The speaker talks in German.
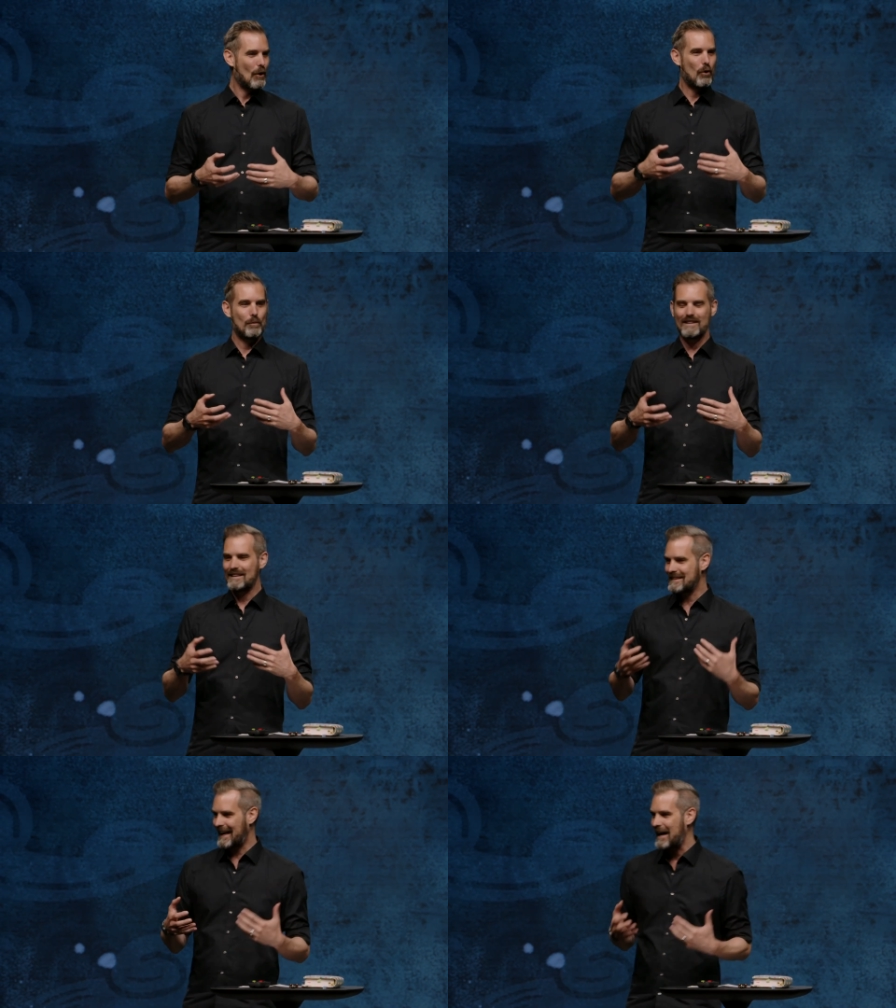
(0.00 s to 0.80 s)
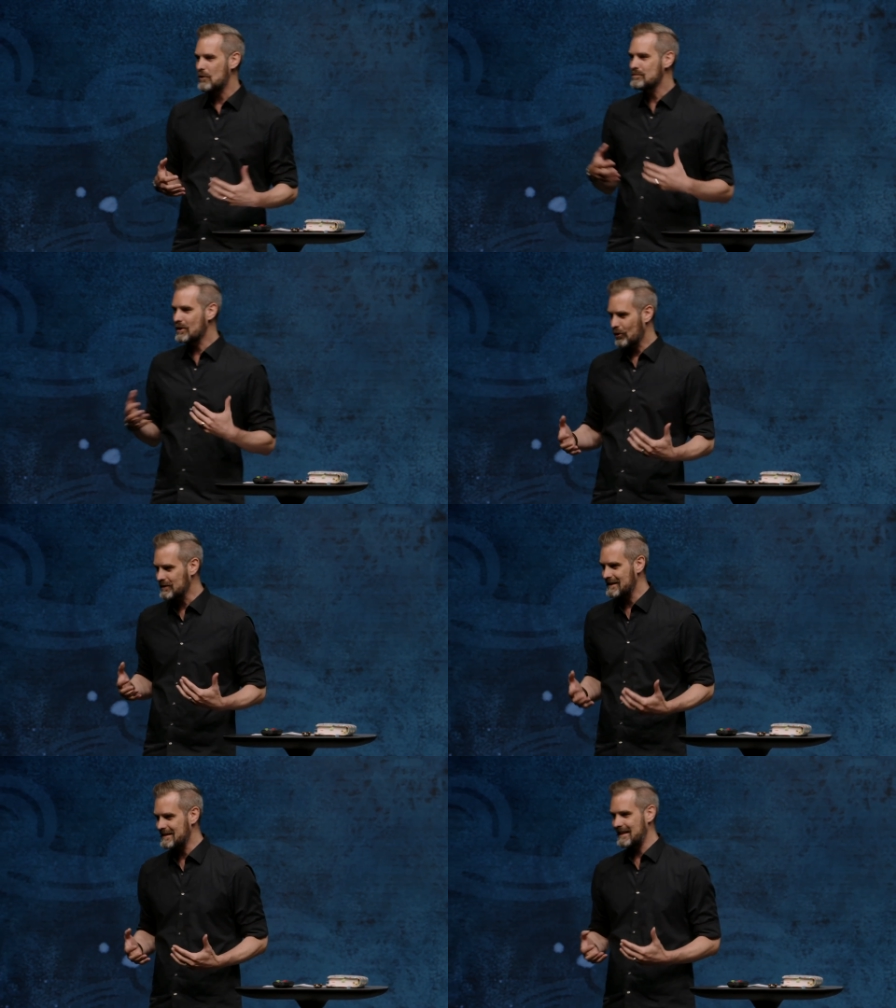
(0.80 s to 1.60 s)
um den Traum
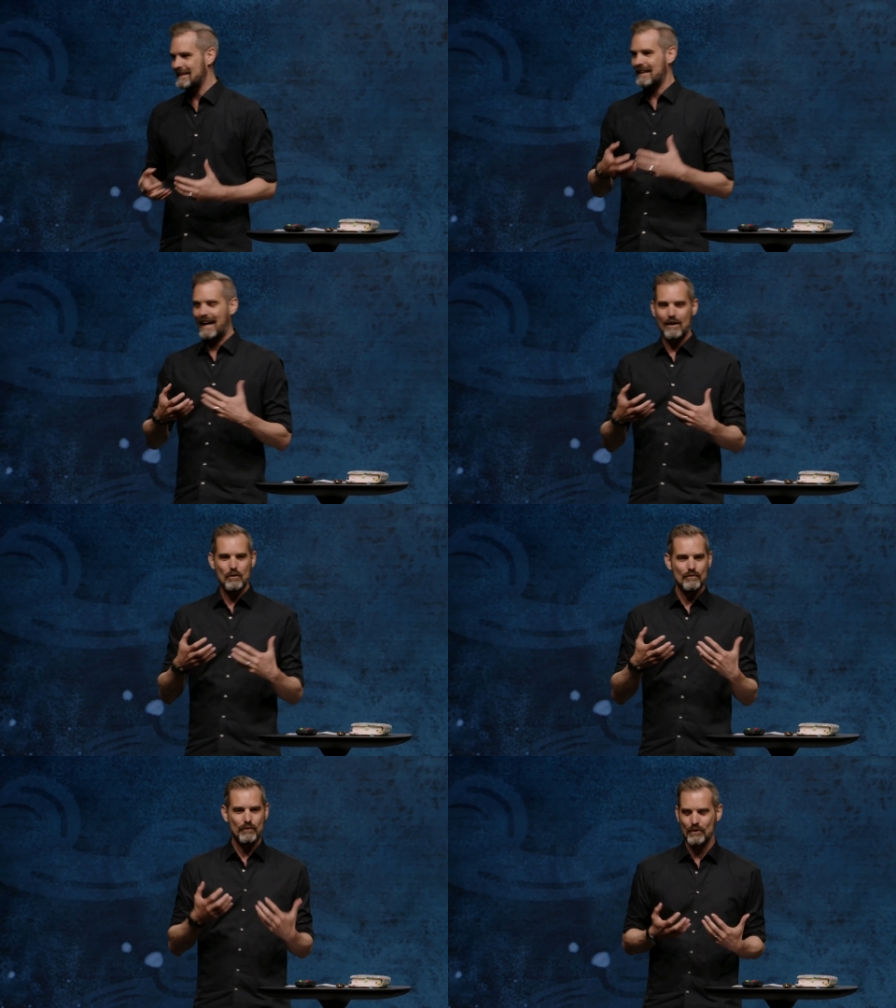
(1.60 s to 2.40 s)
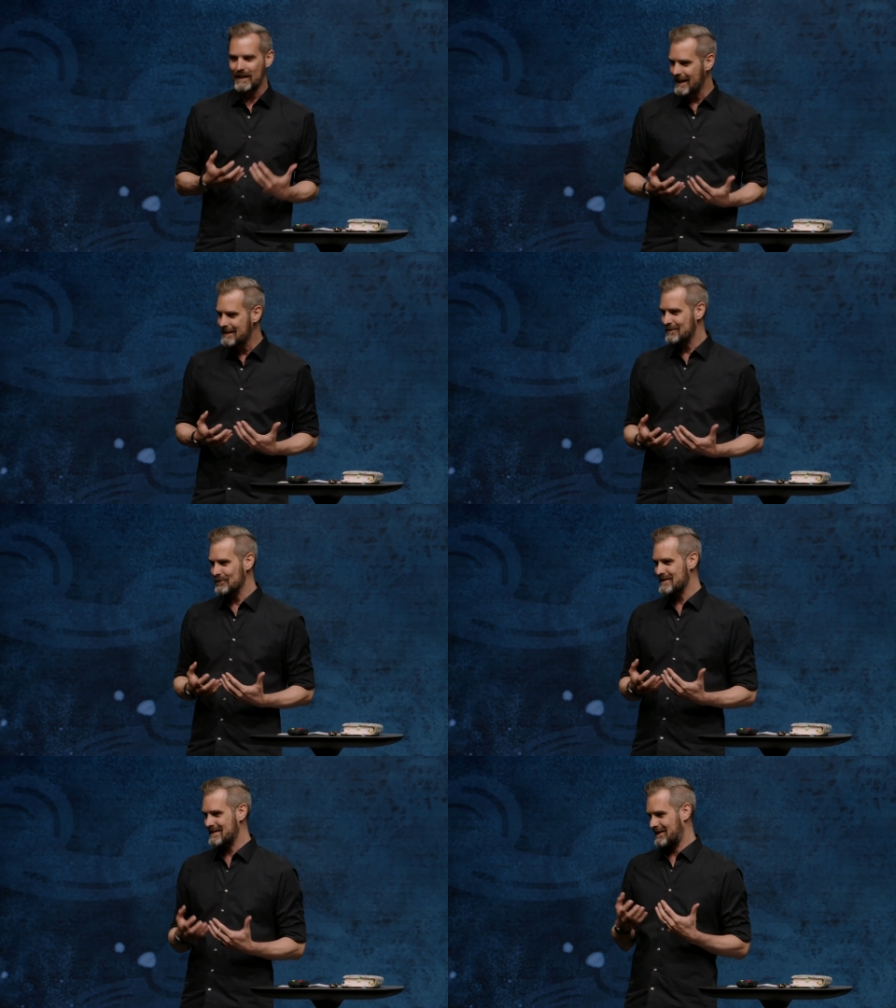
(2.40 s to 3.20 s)
Gottes, den Traum von
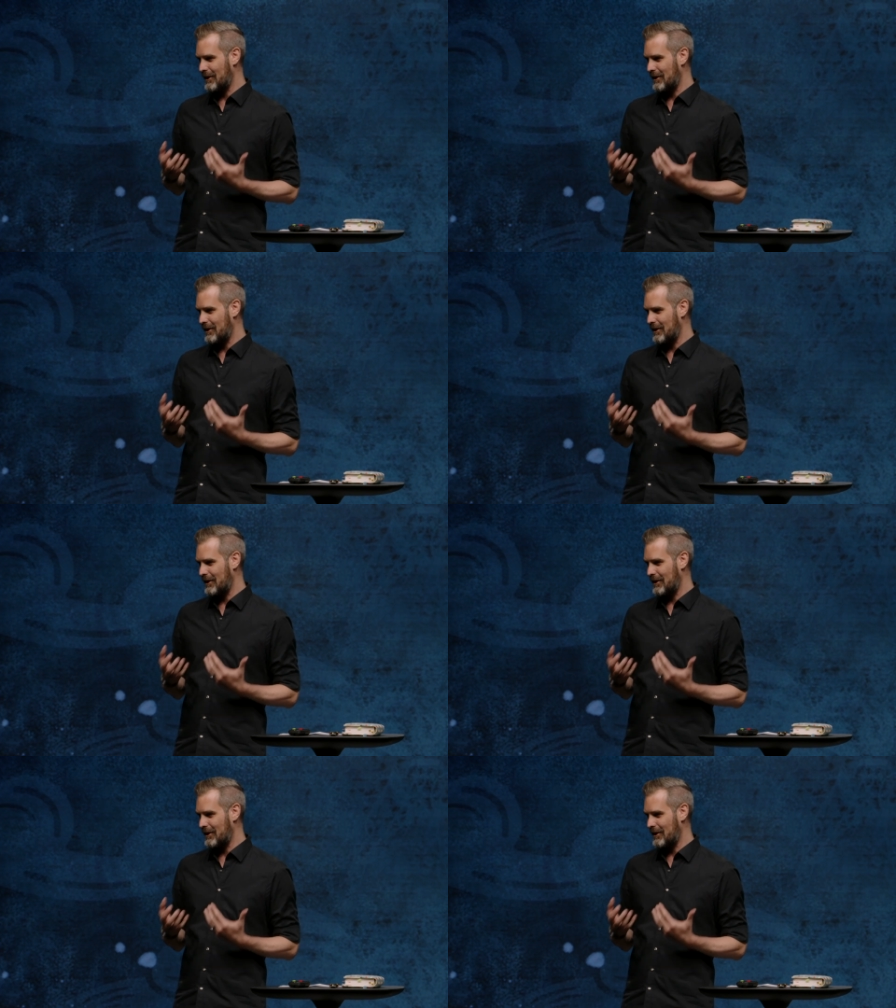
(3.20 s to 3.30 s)
Jesus geht,